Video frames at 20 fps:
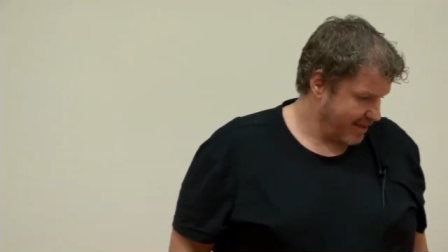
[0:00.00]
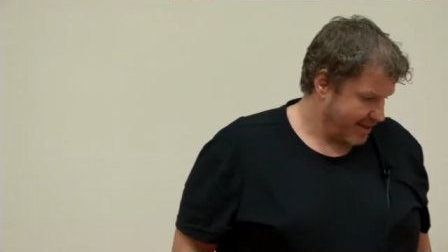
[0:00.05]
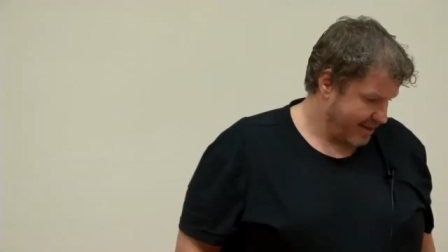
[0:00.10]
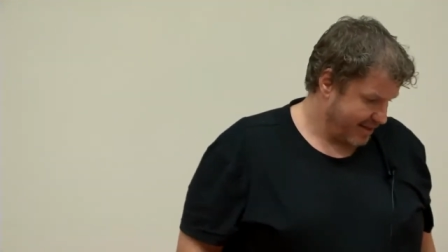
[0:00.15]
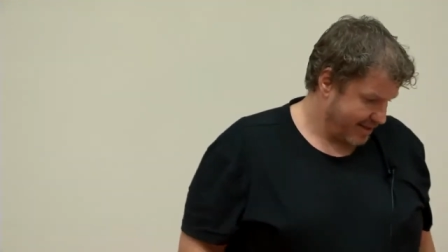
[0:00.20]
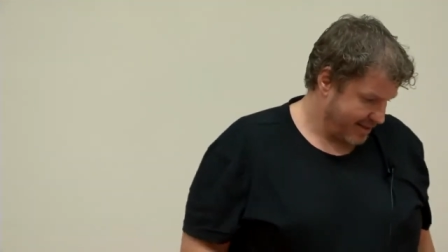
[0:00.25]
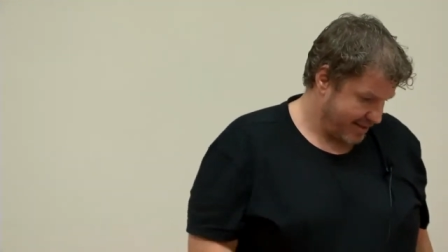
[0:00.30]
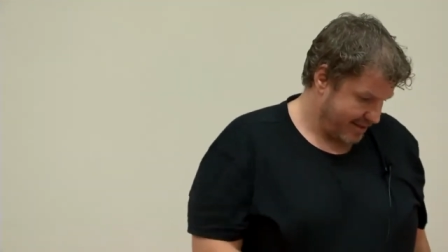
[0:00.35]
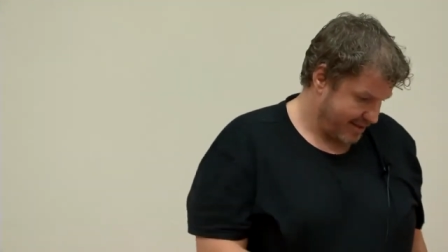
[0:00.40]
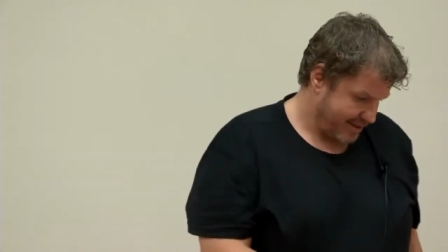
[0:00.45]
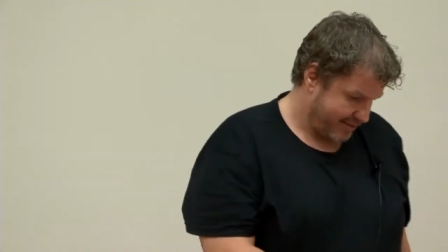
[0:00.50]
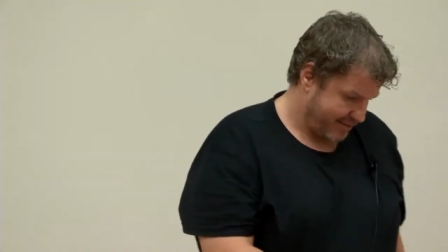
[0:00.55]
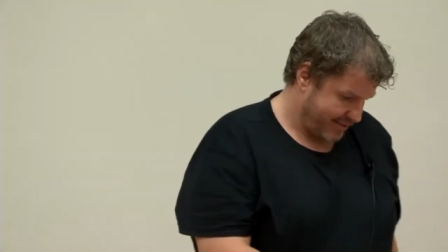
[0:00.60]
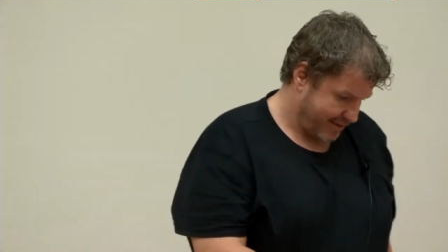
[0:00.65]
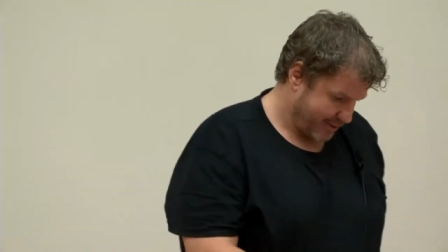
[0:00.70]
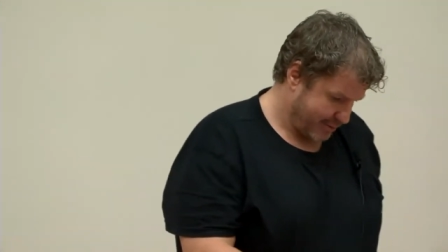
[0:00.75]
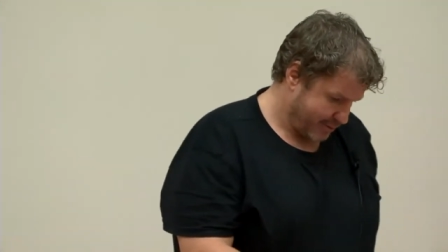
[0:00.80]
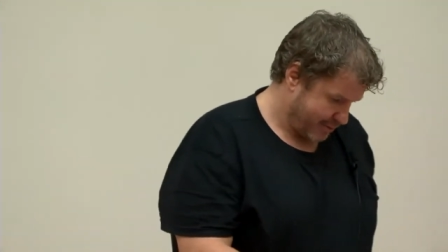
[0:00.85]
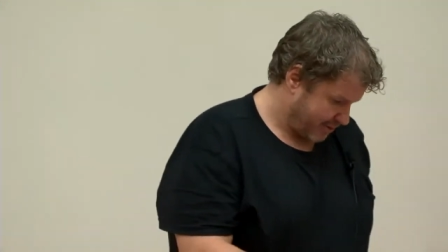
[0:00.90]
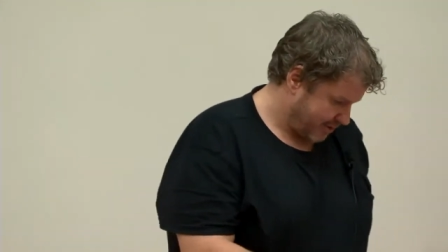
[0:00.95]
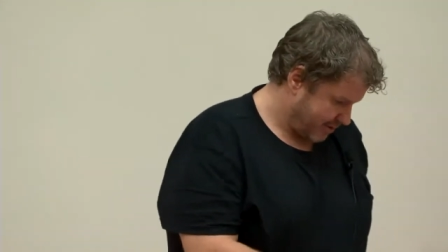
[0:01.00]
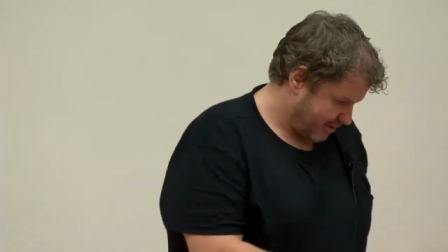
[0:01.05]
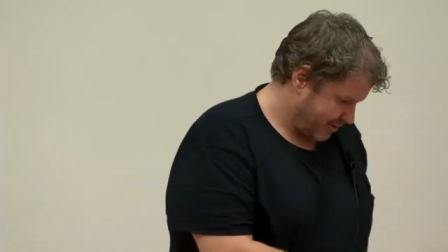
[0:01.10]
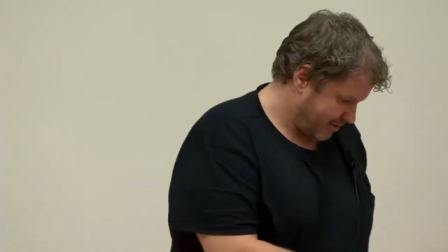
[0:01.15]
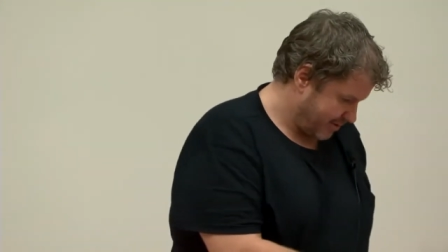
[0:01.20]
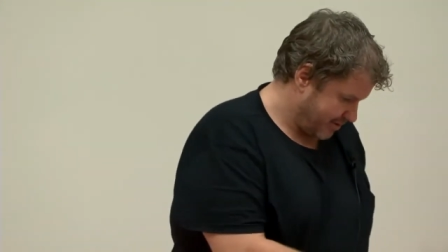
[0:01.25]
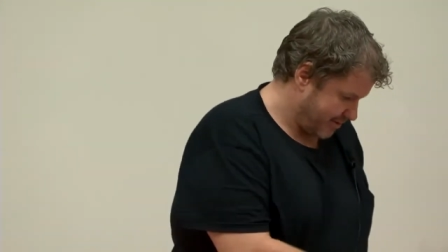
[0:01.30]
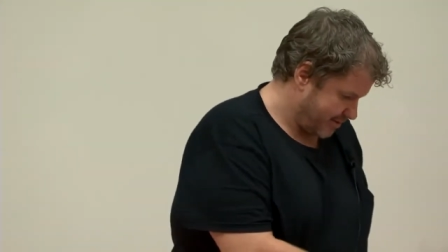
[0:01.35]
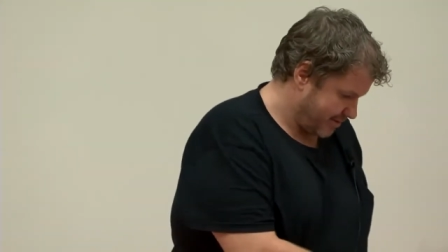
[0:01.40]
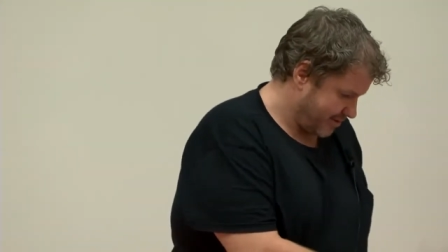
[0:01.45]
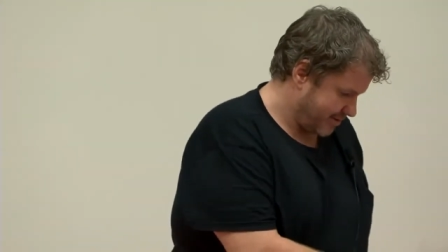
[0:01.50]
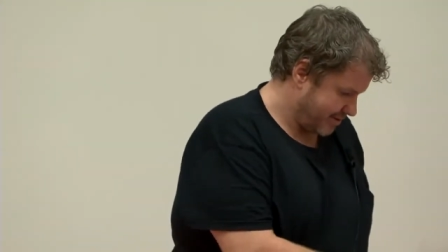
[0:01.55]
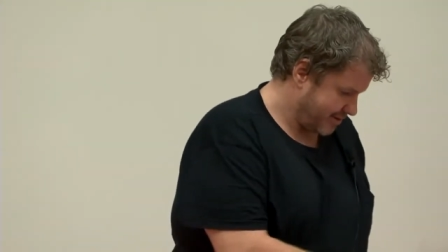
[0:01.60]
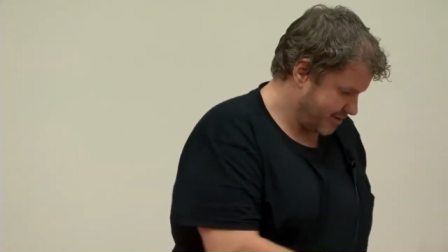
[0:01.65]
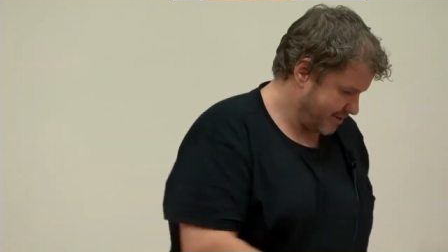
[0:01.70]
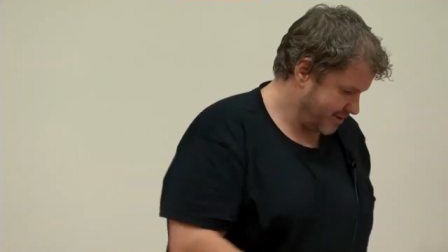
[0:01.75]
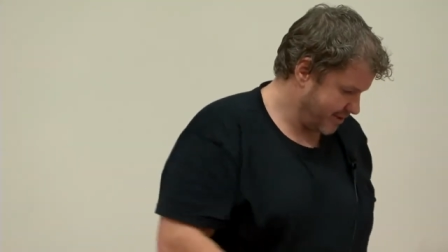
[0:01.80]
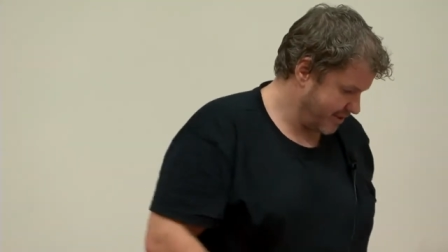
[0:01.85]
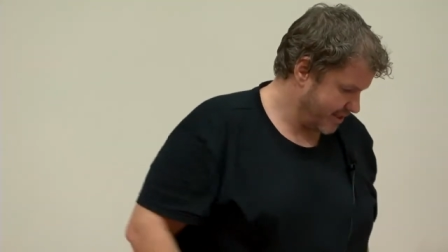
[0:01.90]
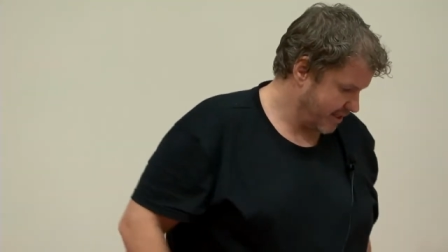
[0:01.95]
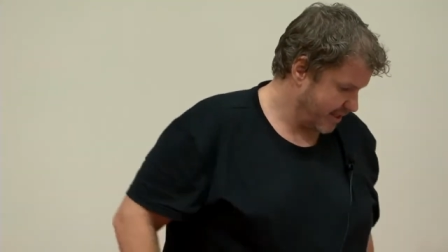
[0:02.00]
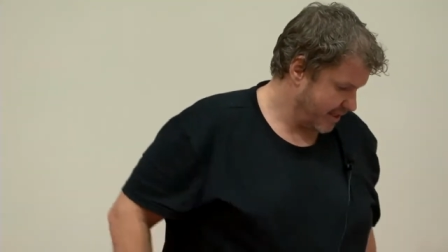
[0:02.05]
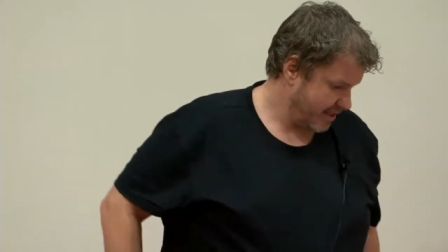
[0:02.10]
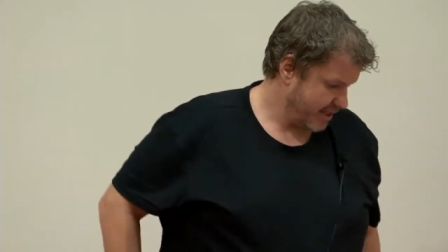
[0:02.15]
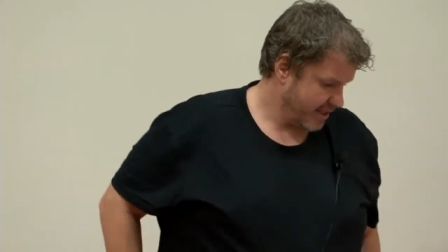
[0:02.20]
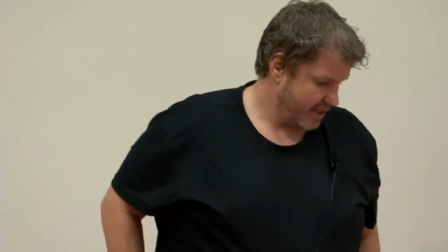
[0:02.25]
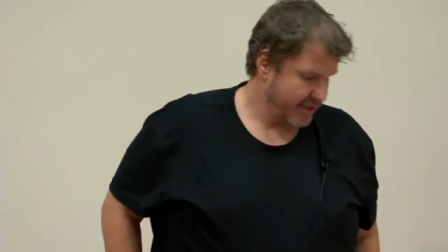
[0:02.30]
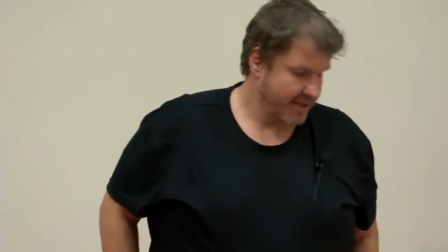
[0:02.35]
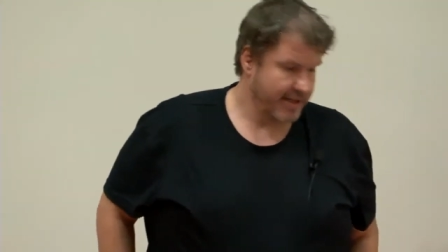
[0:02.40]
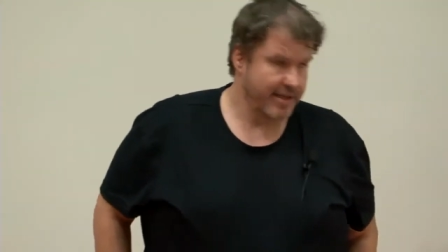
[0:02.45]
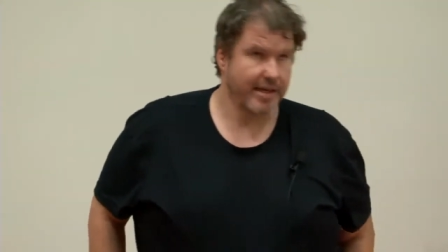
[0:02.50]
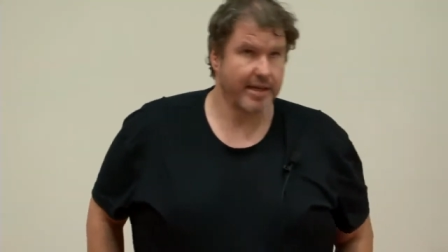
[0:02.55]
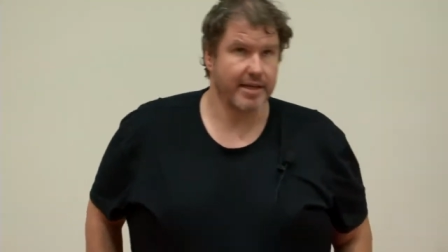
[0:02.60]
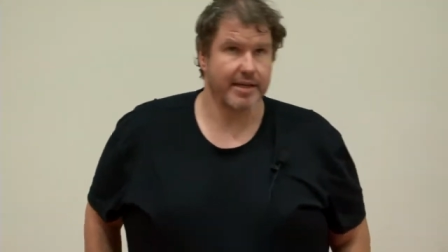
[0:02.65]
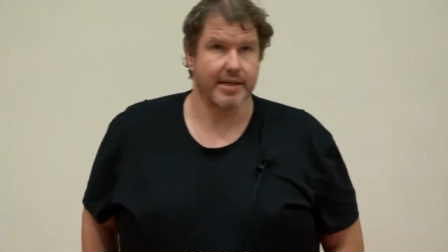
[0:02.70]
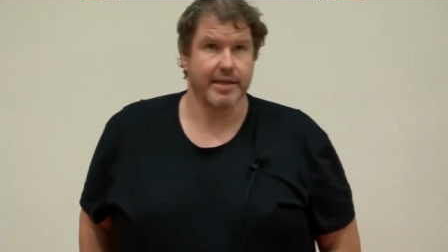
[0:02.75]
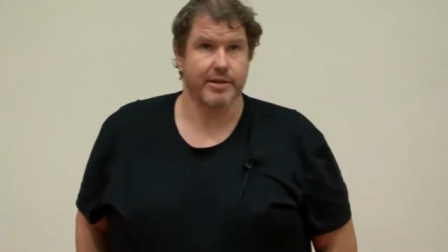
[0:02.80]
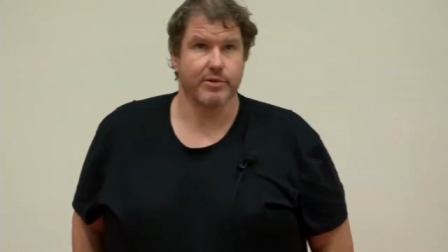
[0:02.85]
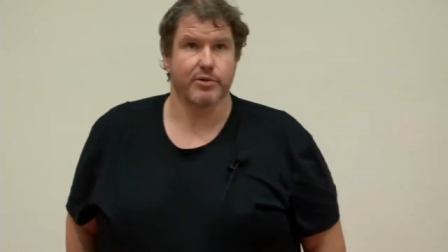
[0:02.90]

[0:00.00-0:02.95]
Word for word: Euh, on va donc y aller.